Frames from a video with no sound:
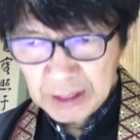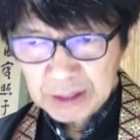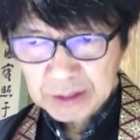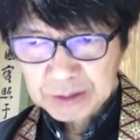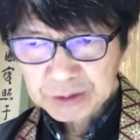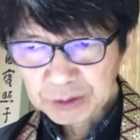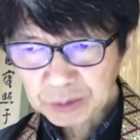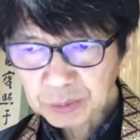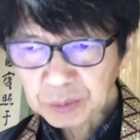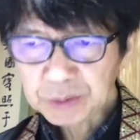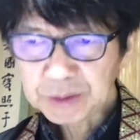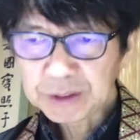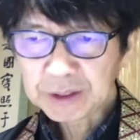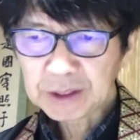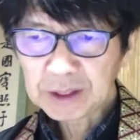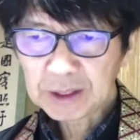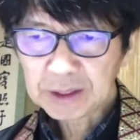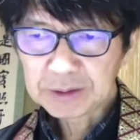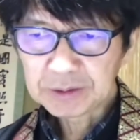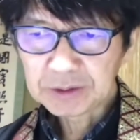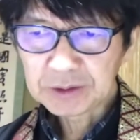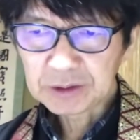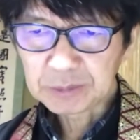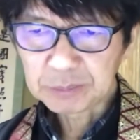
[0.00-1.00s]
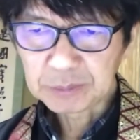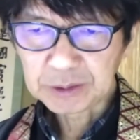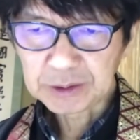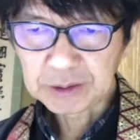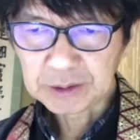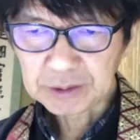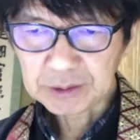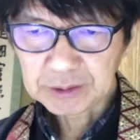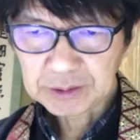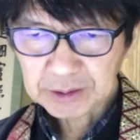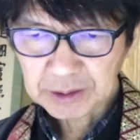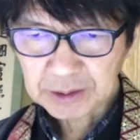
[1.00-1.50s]
日本に帰るつもり
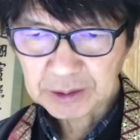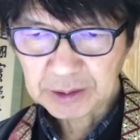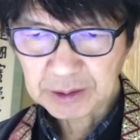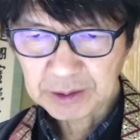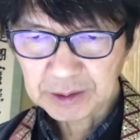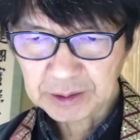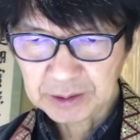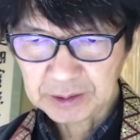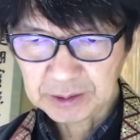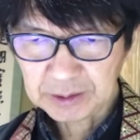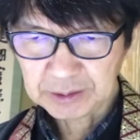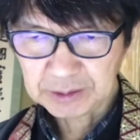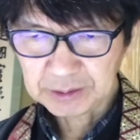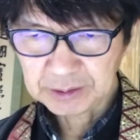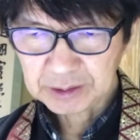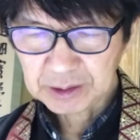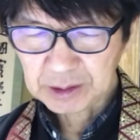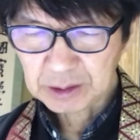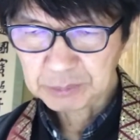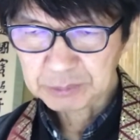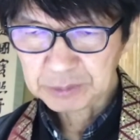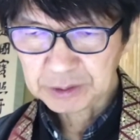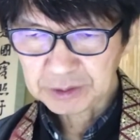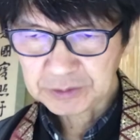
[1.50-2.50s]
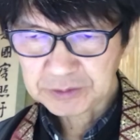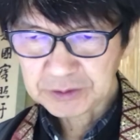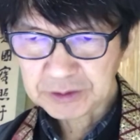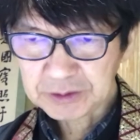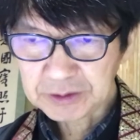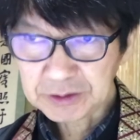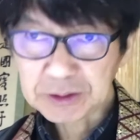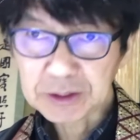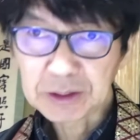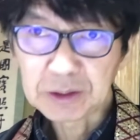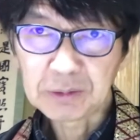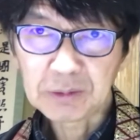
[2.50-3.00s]
だった川村先
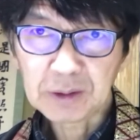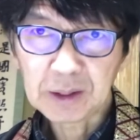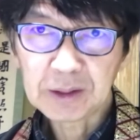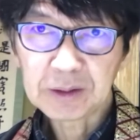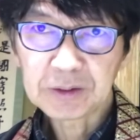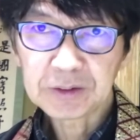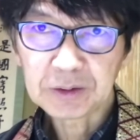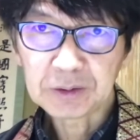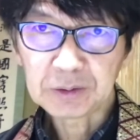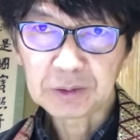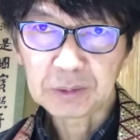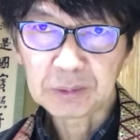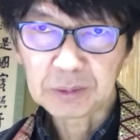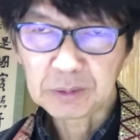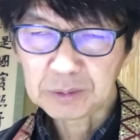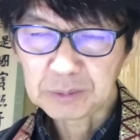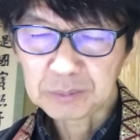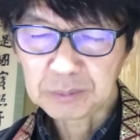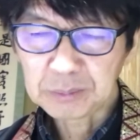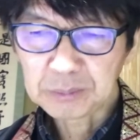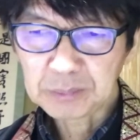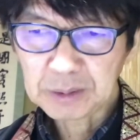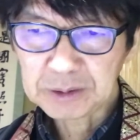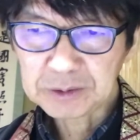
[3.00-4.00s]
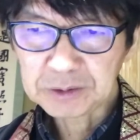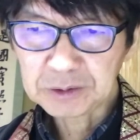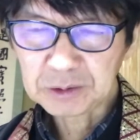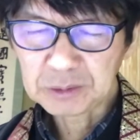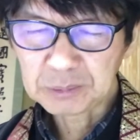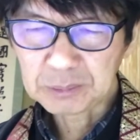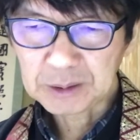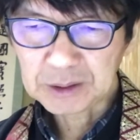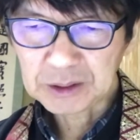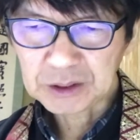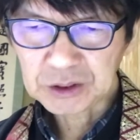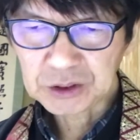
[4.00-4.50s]
生はその
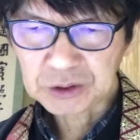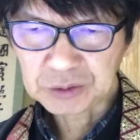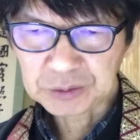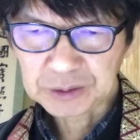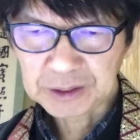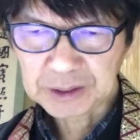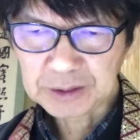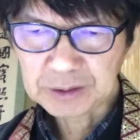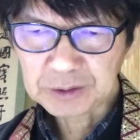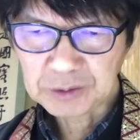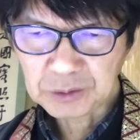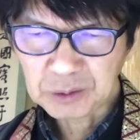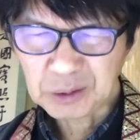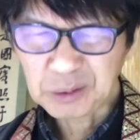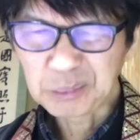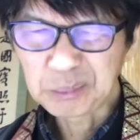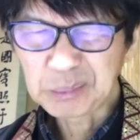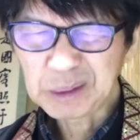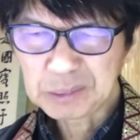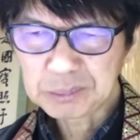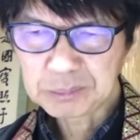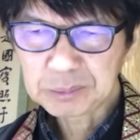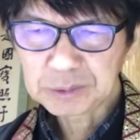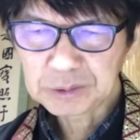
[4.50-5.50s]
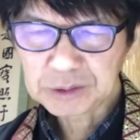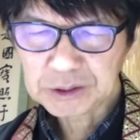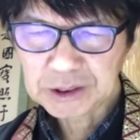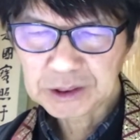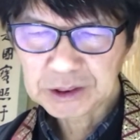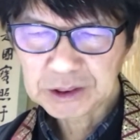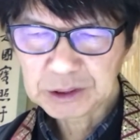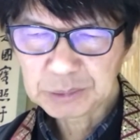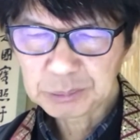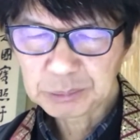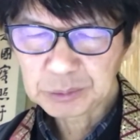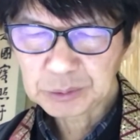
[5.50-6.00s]
バンクーバー周辺の
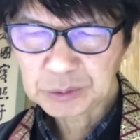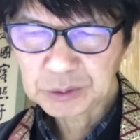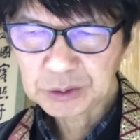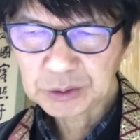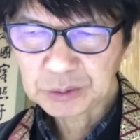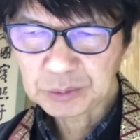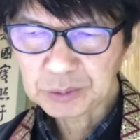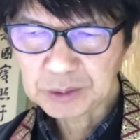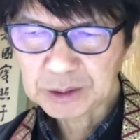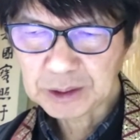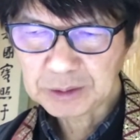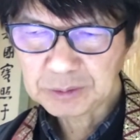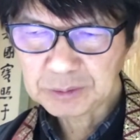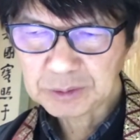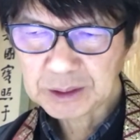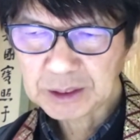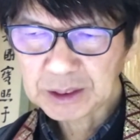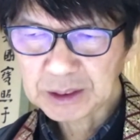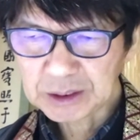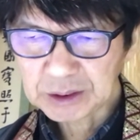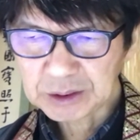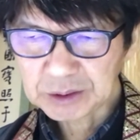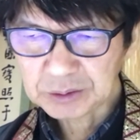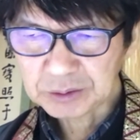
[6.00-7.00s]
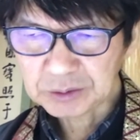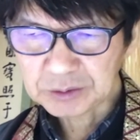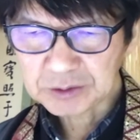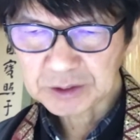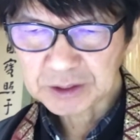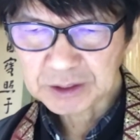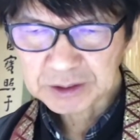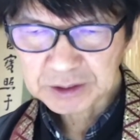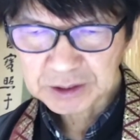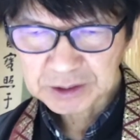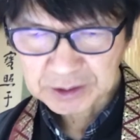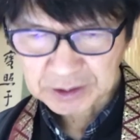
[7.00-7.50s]
メープルリッチ仏教会の会教
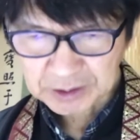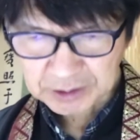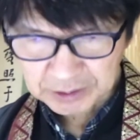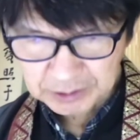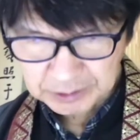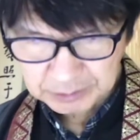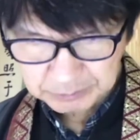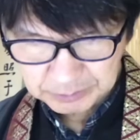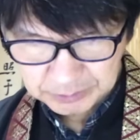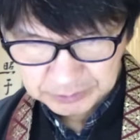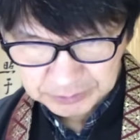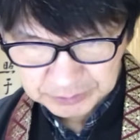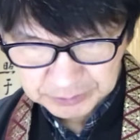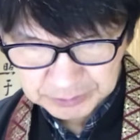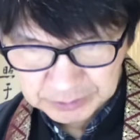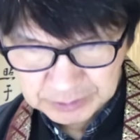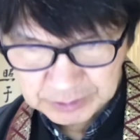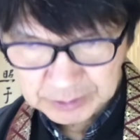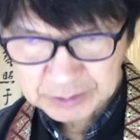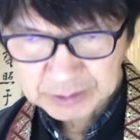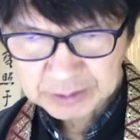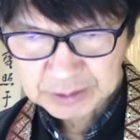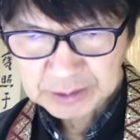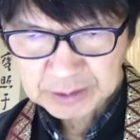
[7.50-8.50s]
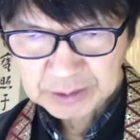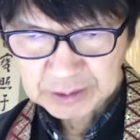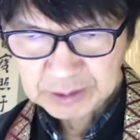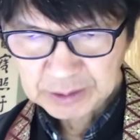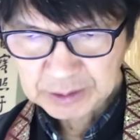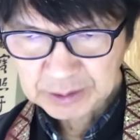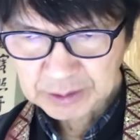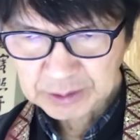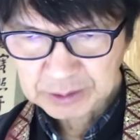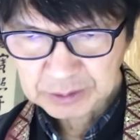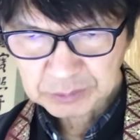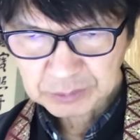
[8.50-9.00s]
さんになられます。
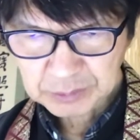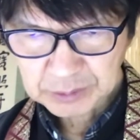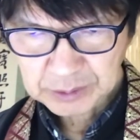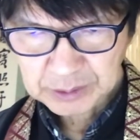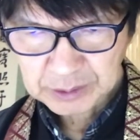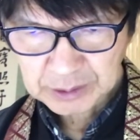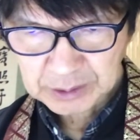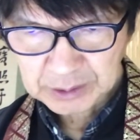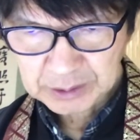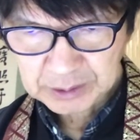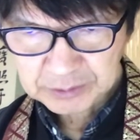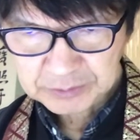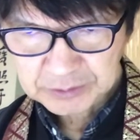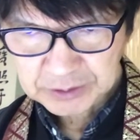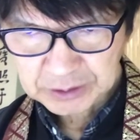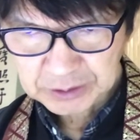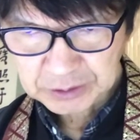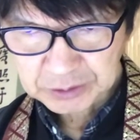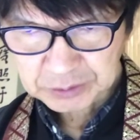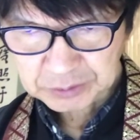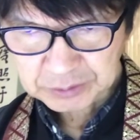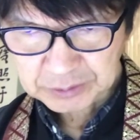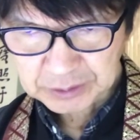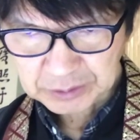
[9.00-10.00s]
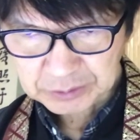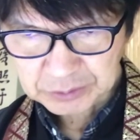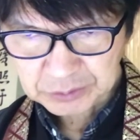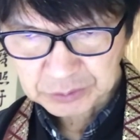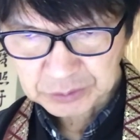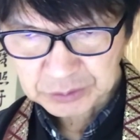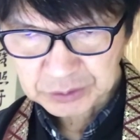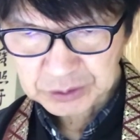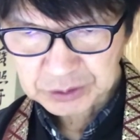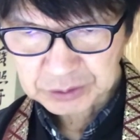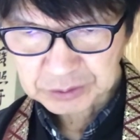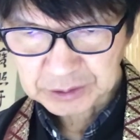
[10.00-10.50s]
これが
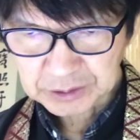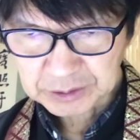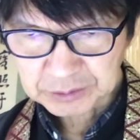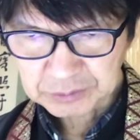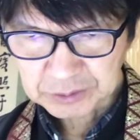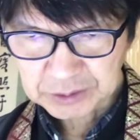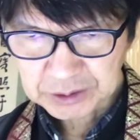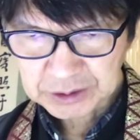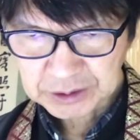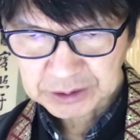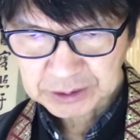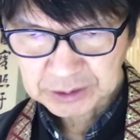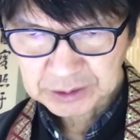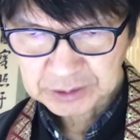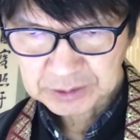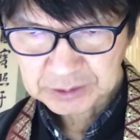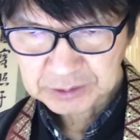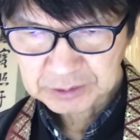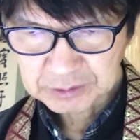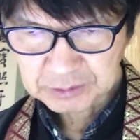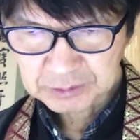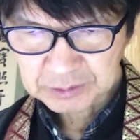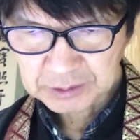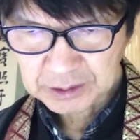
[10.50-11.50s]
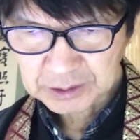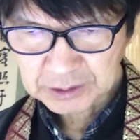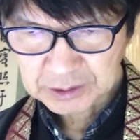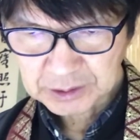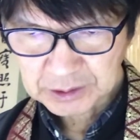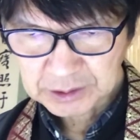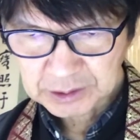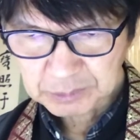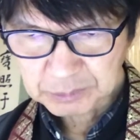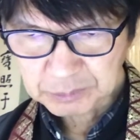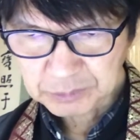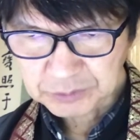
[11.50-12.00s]
1940年の1月の段
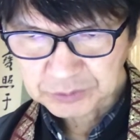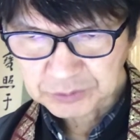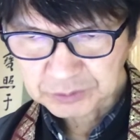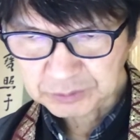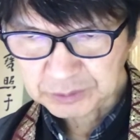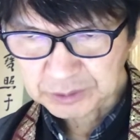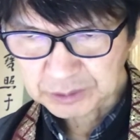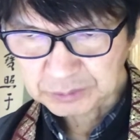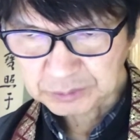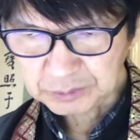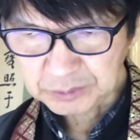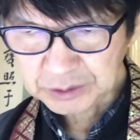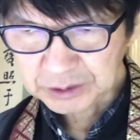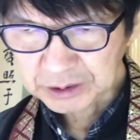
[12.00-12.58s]
階でもうそんなふうに